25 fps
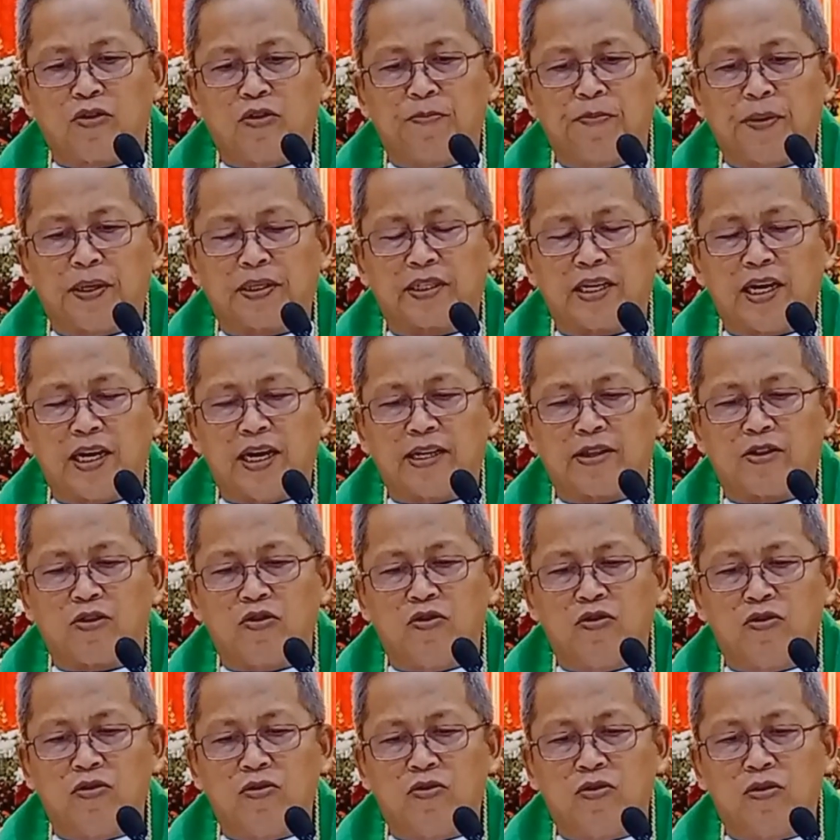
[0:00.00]
matod pa
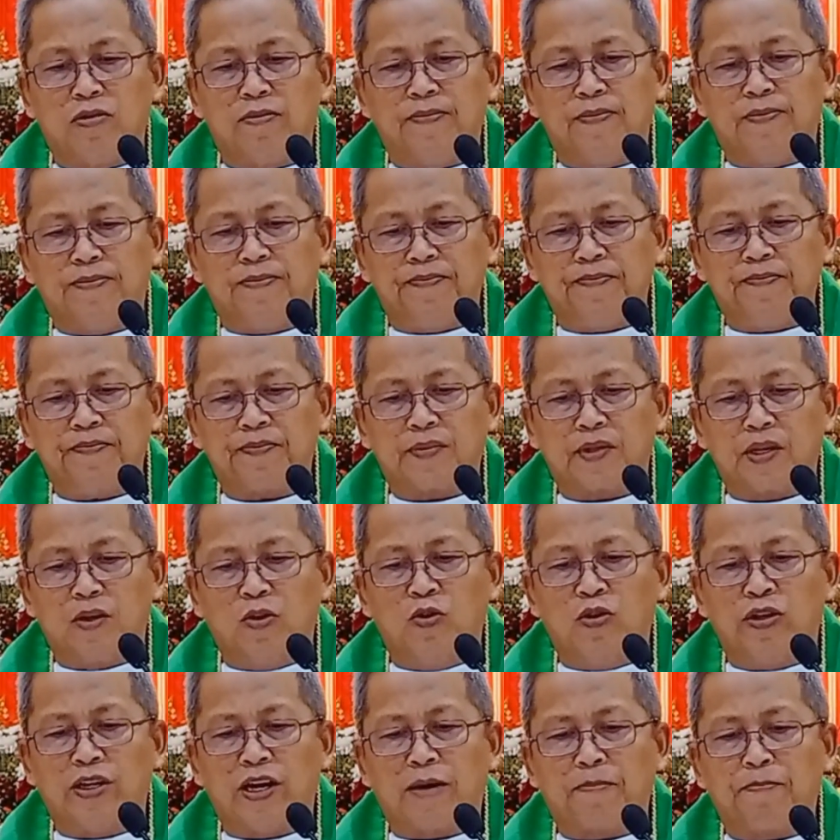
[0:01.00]
sa atong
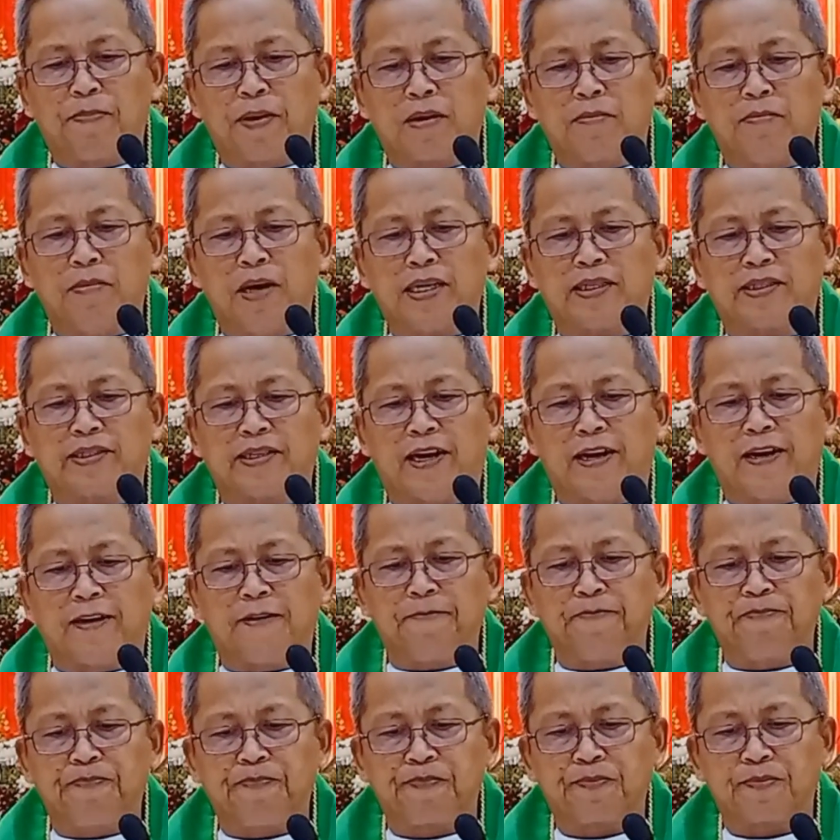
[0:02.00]
unang
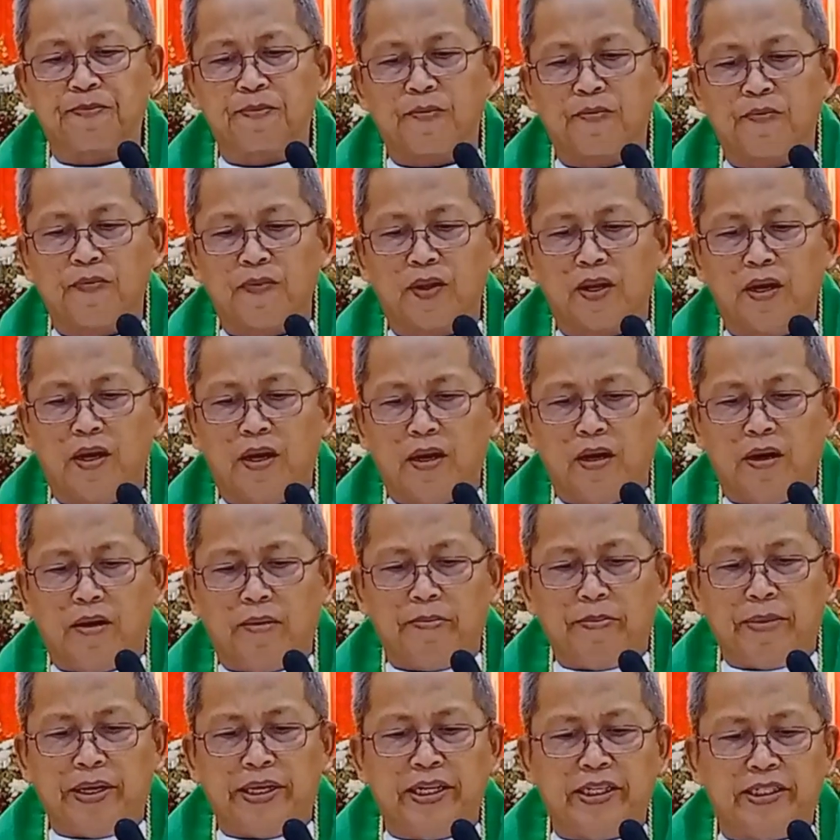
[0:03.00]
pagbasa
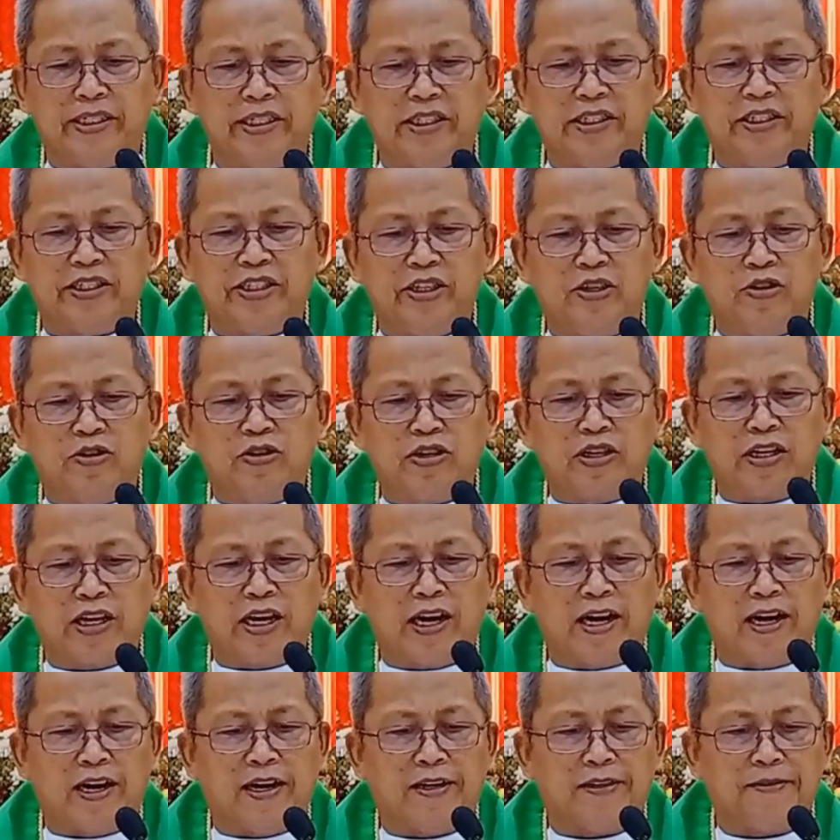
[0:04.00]

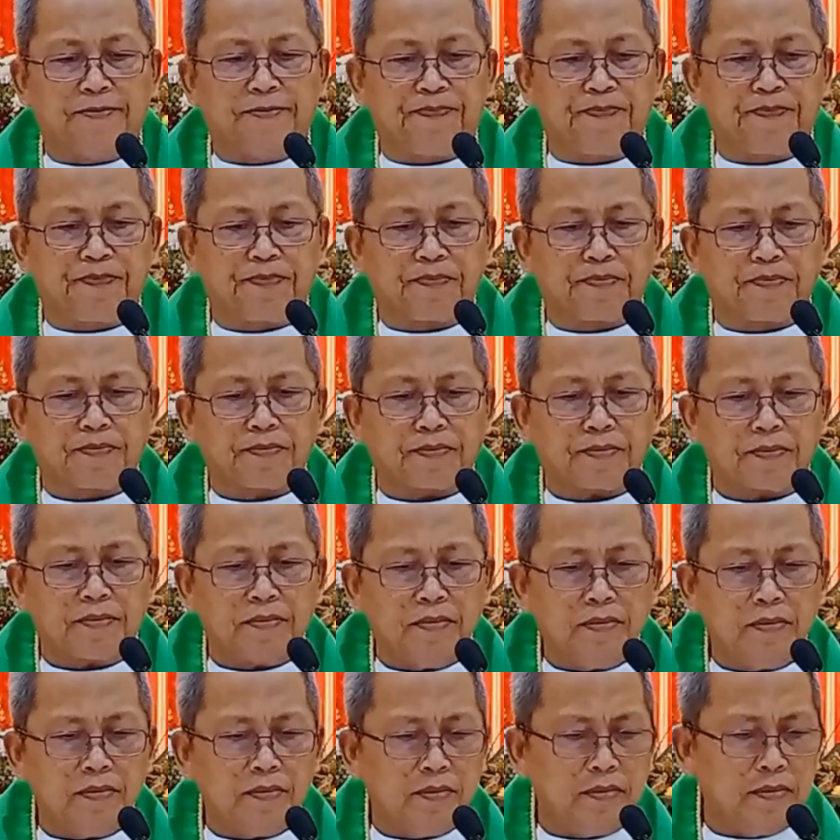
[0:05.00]
midesisyon nga
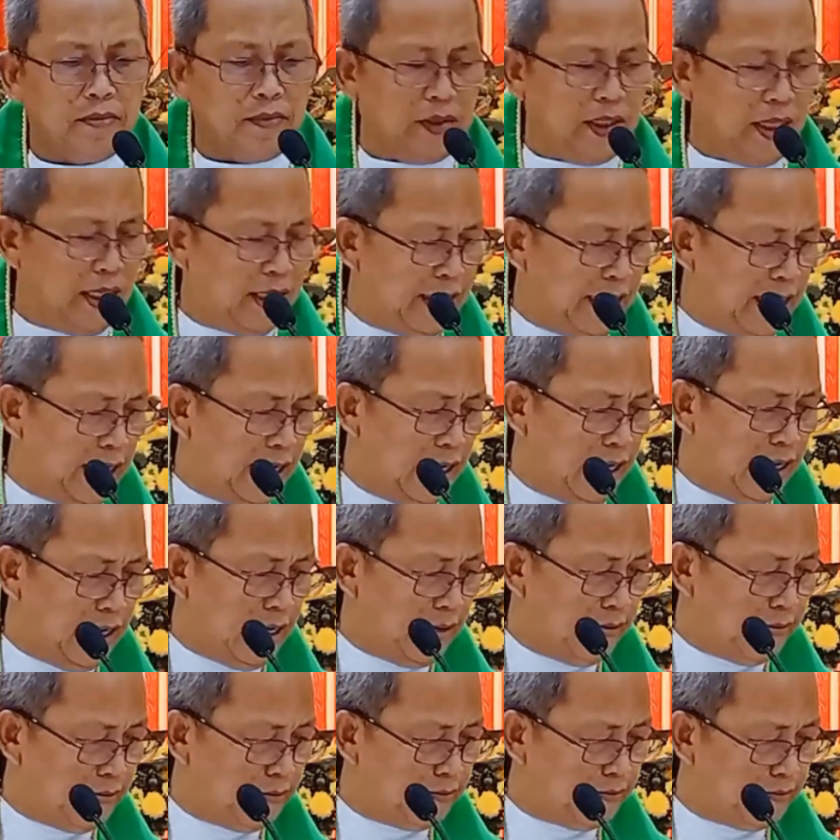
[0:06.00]

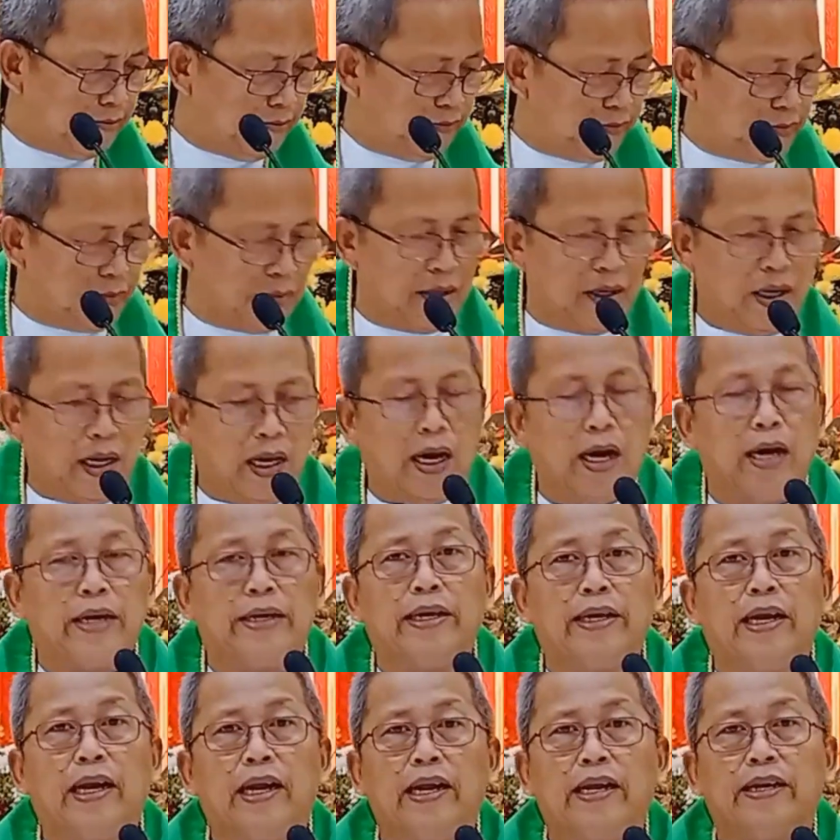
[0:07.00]
dili
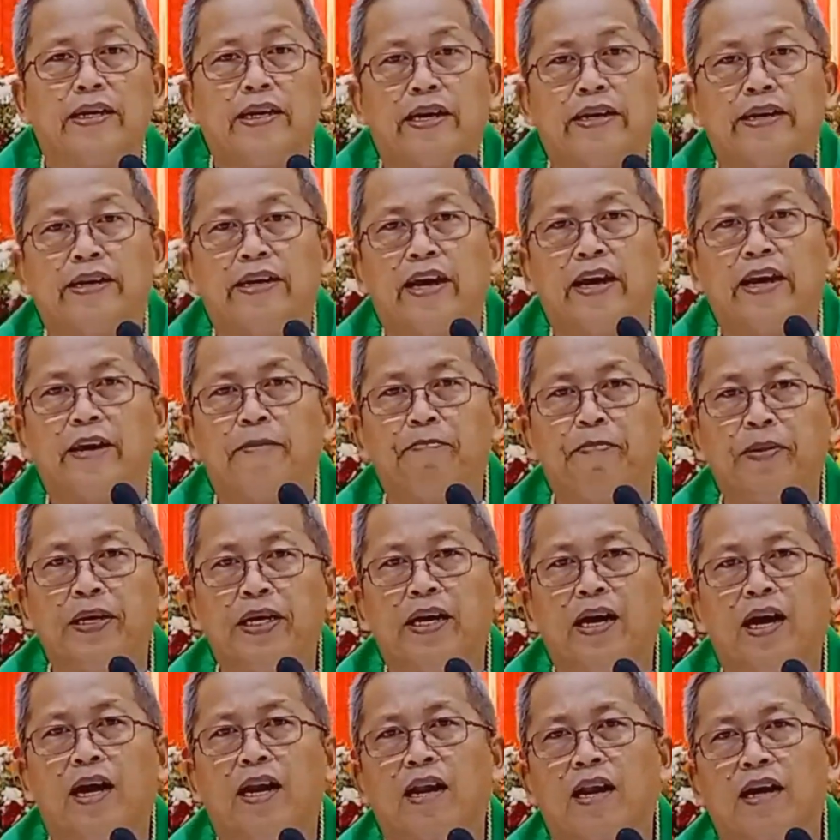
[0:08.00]
dili na niya
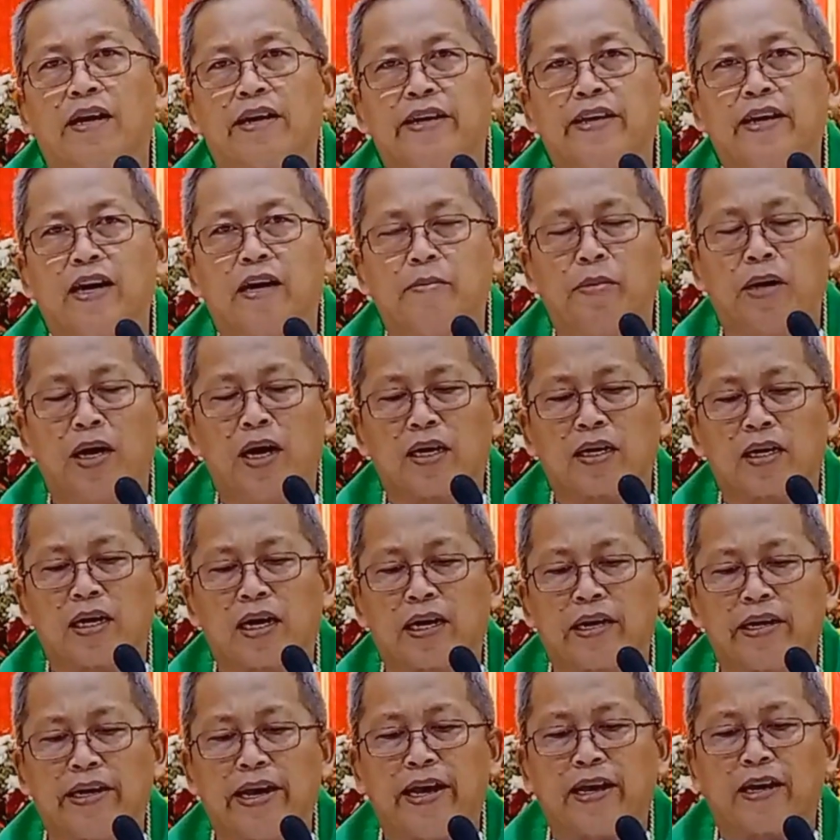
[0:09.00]
ipiyal ang iyang
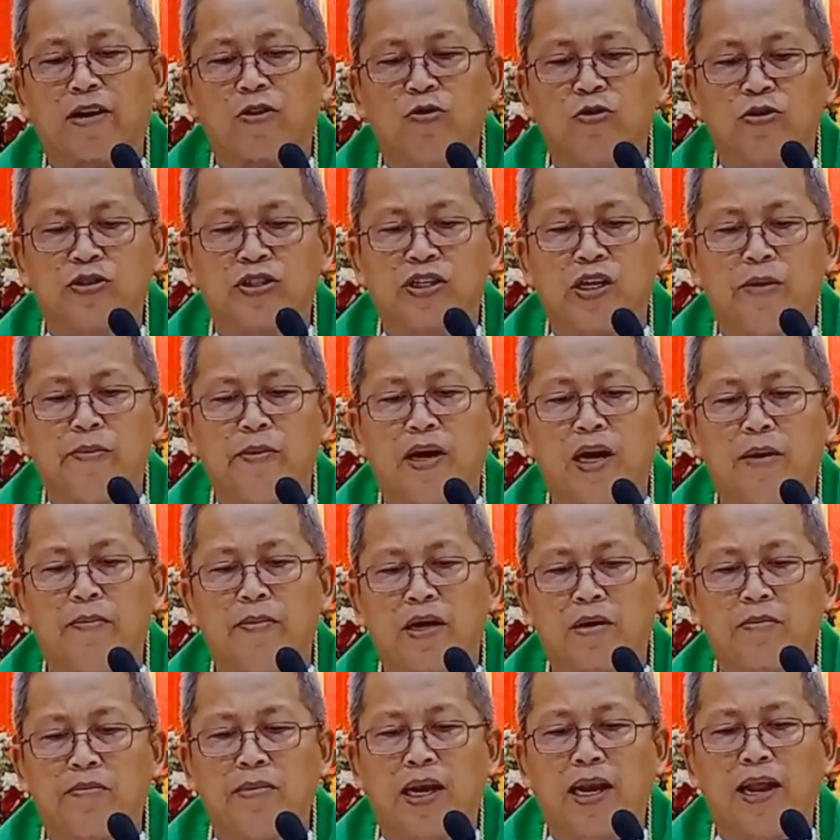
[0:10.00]
mga karnero sa
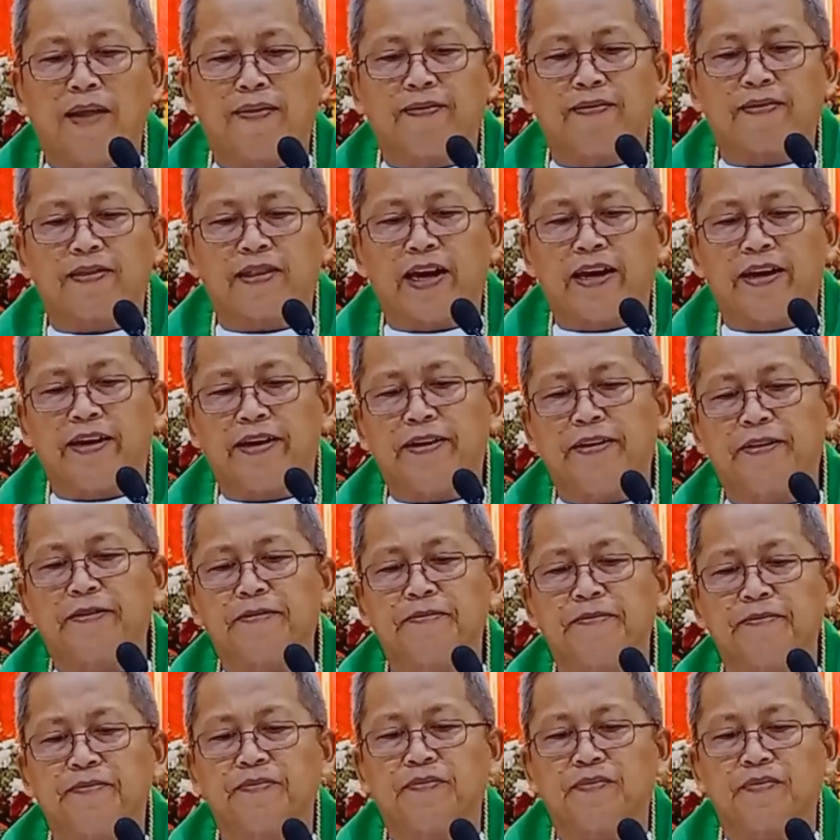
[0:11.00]
mga magbalantay